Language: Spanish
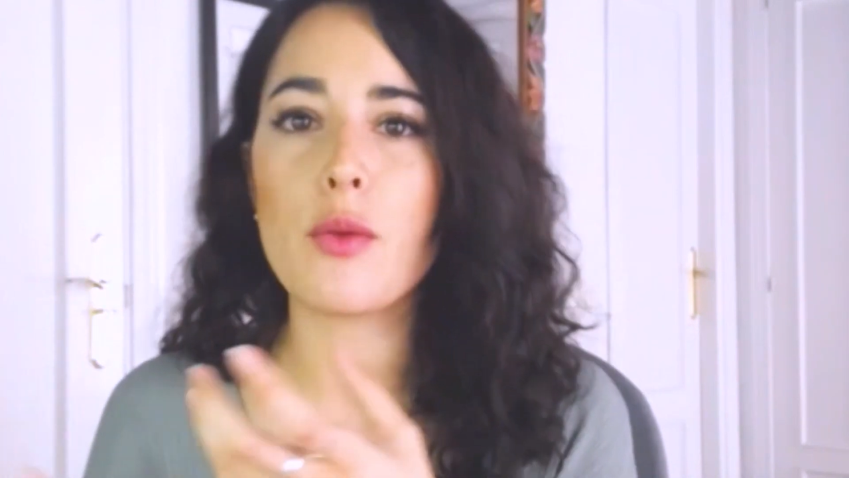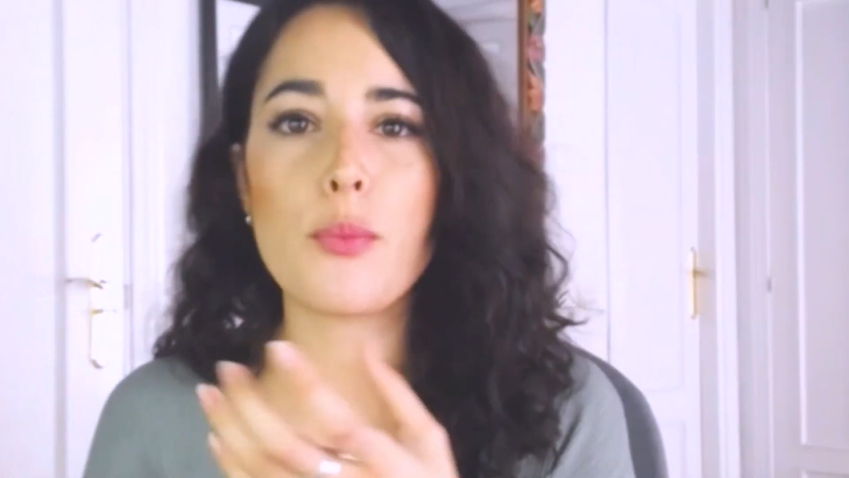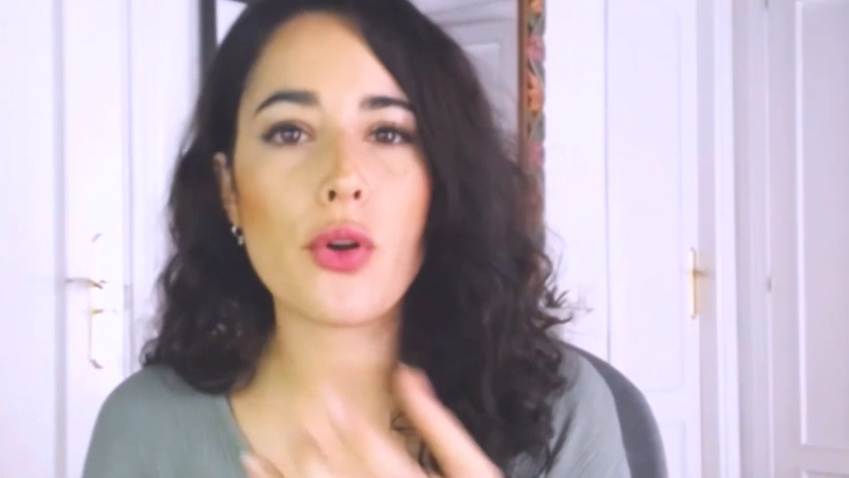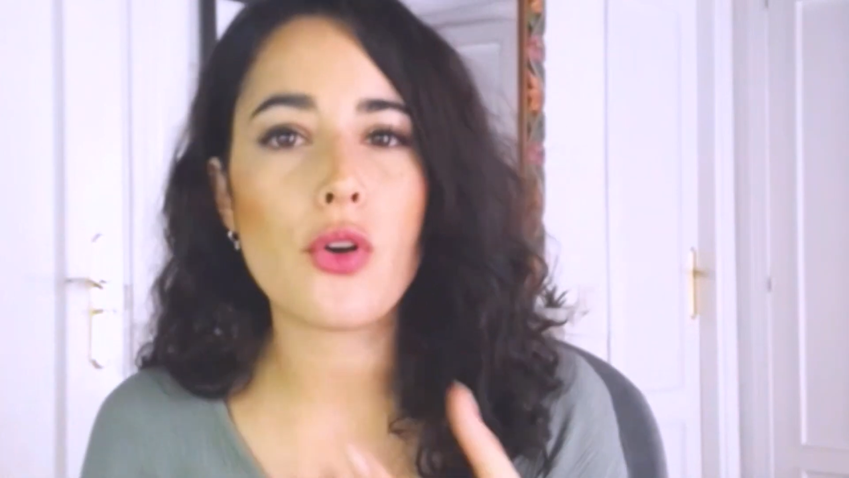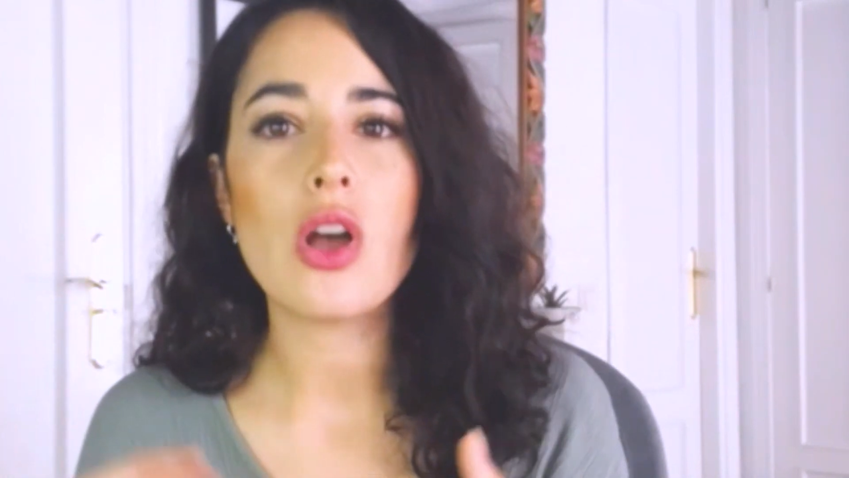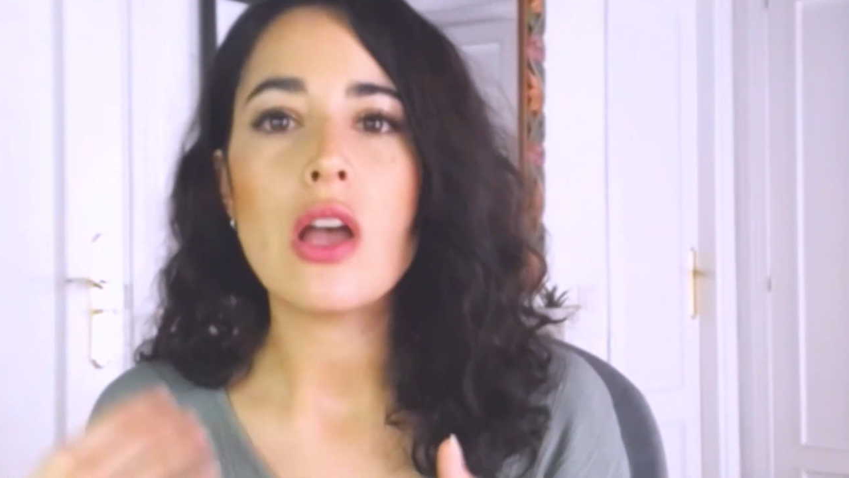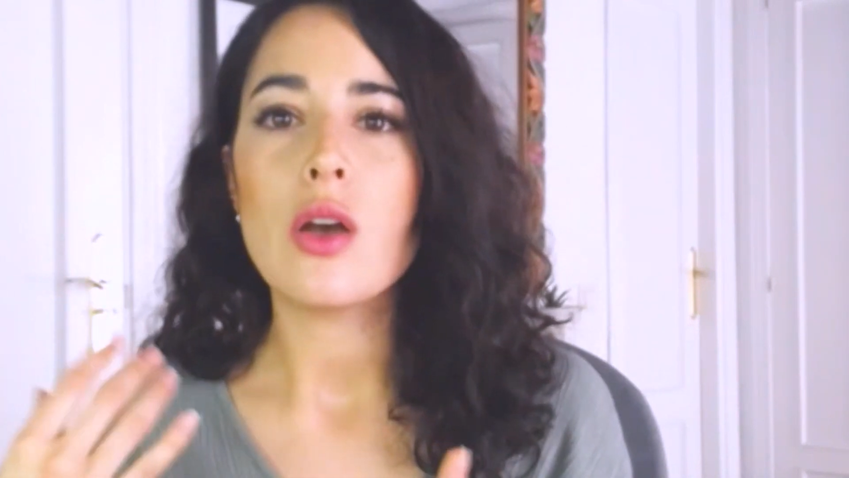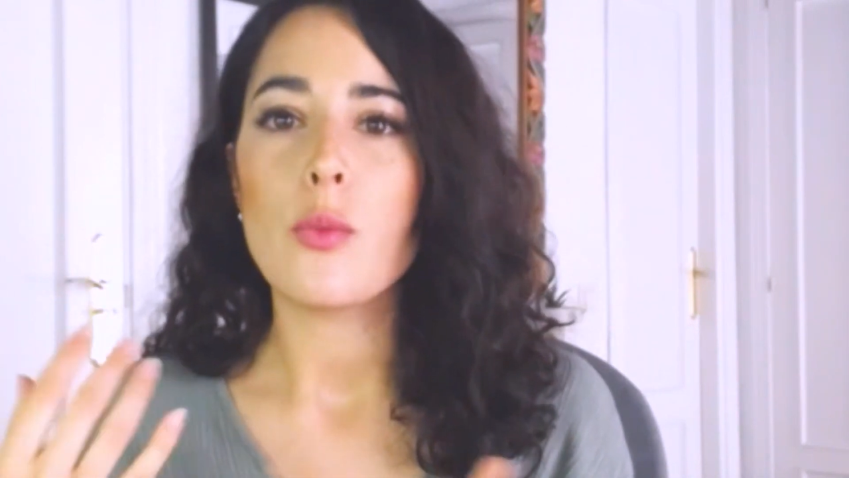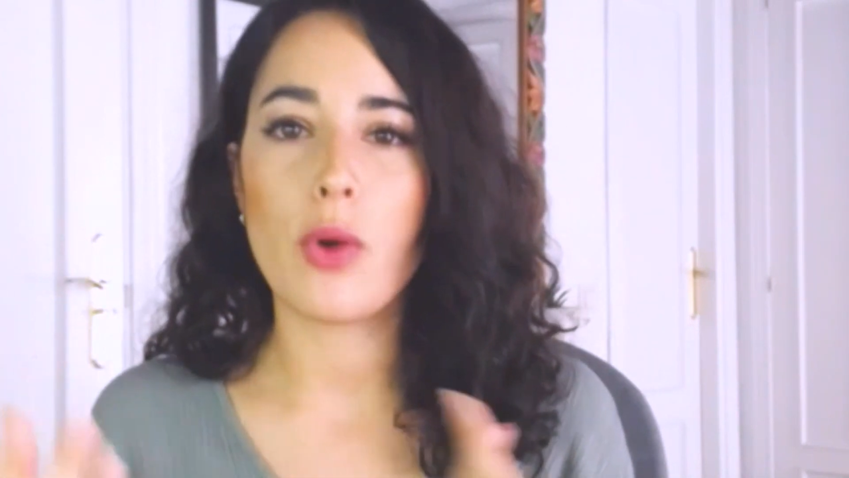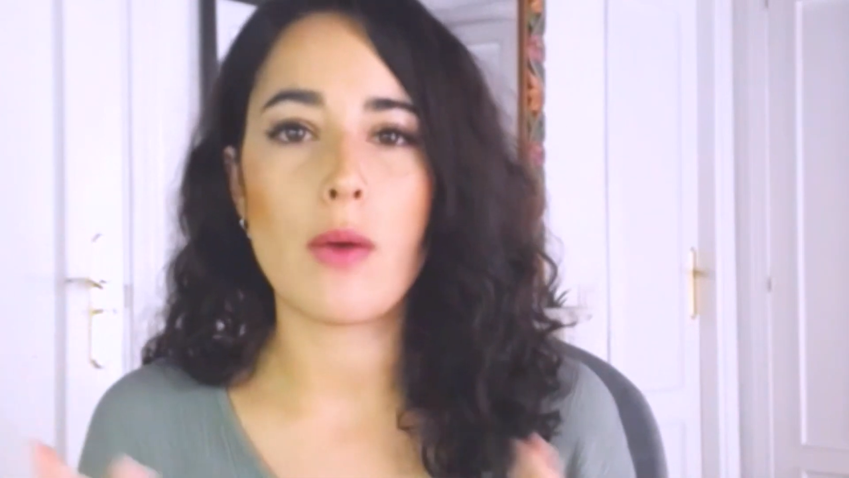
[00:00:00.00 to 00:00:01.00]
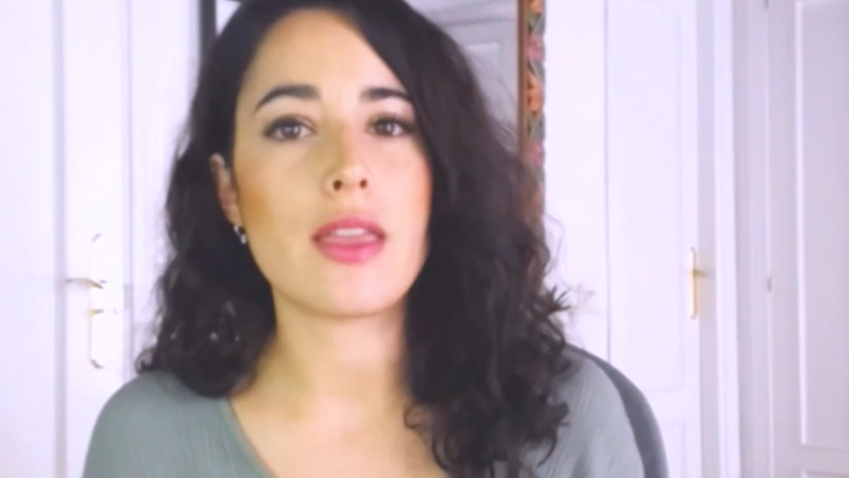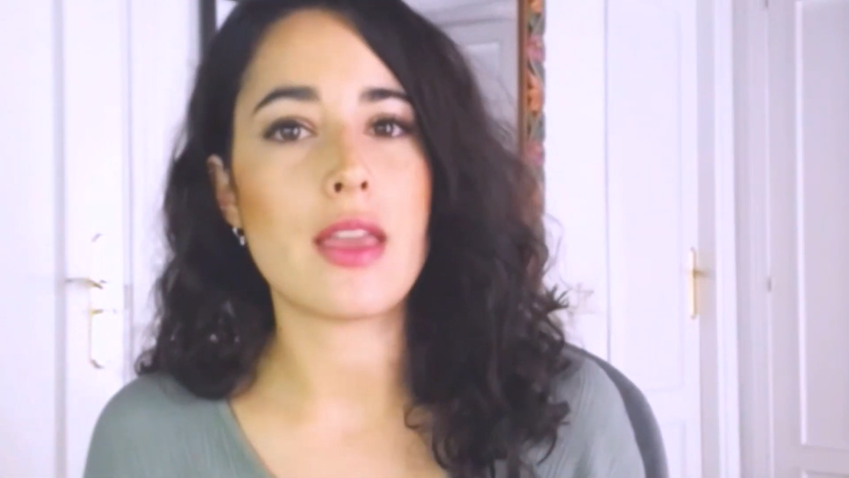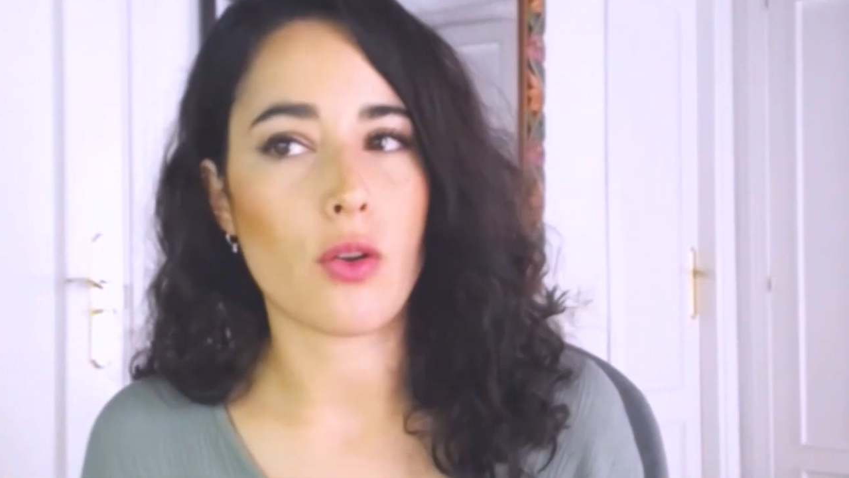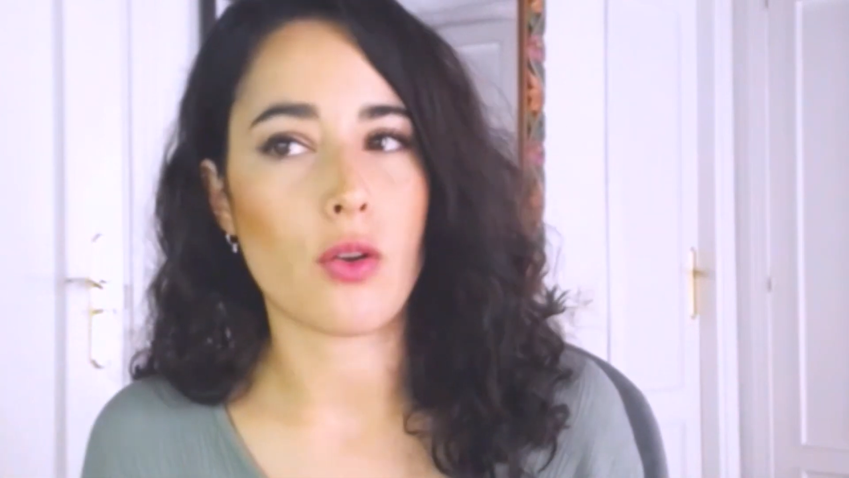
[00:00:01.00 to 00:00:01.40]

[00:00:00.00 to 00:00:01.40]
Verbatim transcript: era un poco prueba